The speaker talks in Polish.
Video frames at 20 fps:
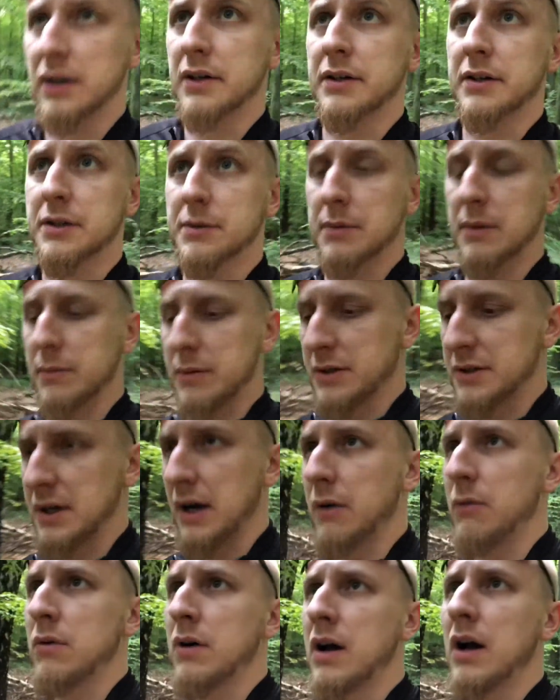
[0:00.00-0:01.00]
niż bym
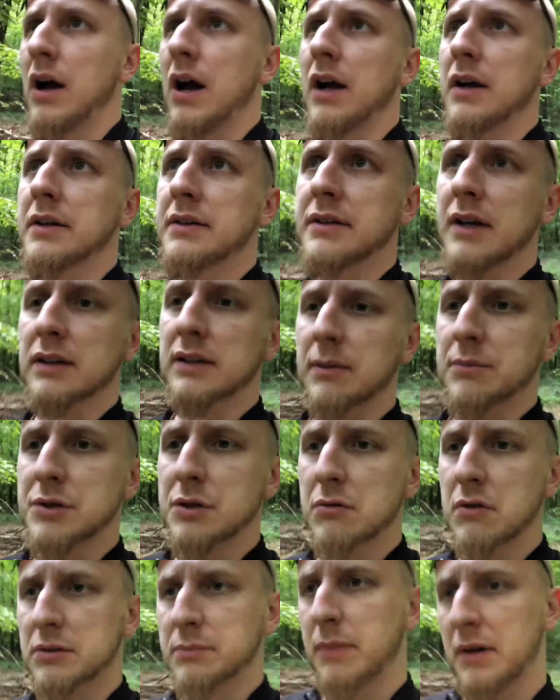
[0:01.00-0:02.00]
chciał, ale i tak na
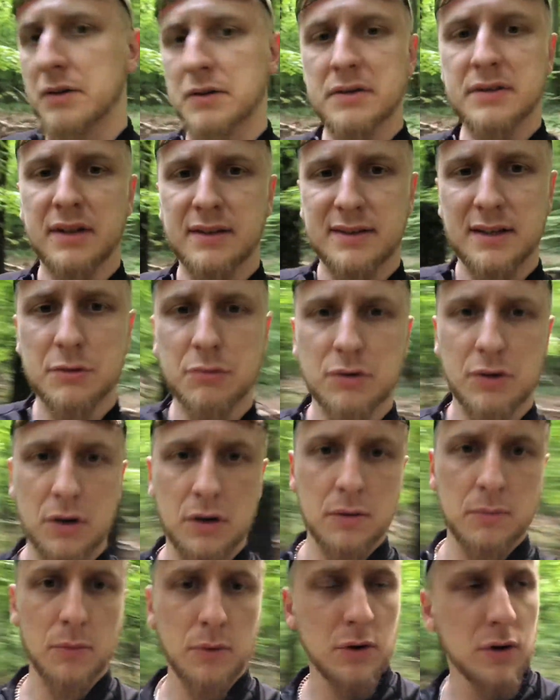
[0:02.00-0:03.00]
przykład patrząc na zeszły
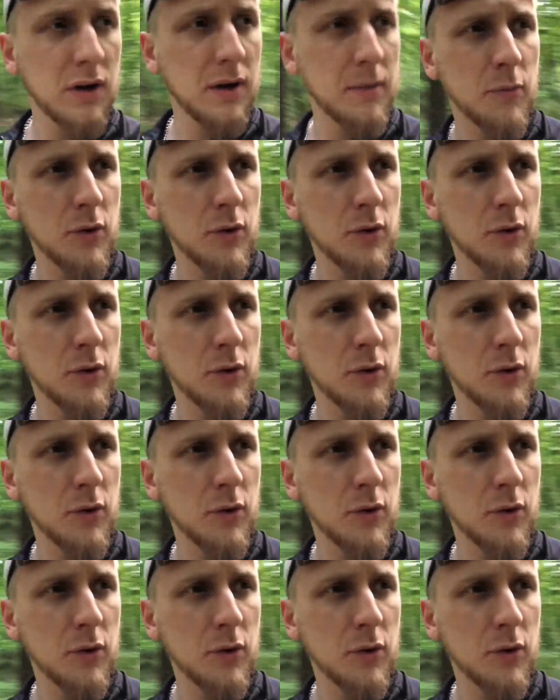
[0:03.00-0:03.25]
rok mogę,